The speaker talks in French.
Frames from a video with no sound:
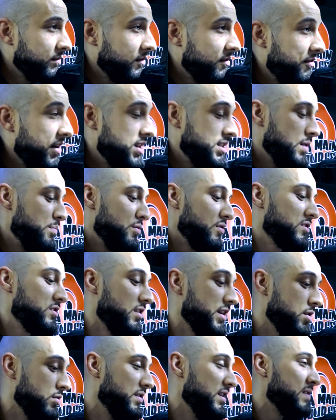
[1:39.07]
Fait que c'est pour ça
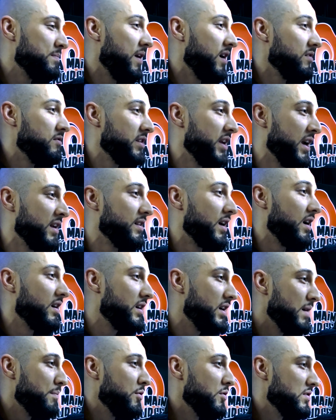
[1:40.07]
les Oldies Marlow Gang dans le
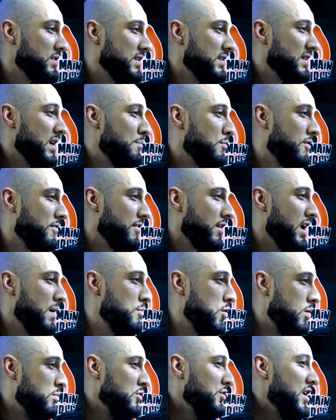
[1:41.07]
clip aussi, c'était pour faire la
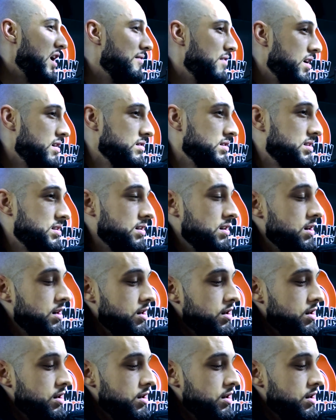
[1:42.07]
promo d'avance.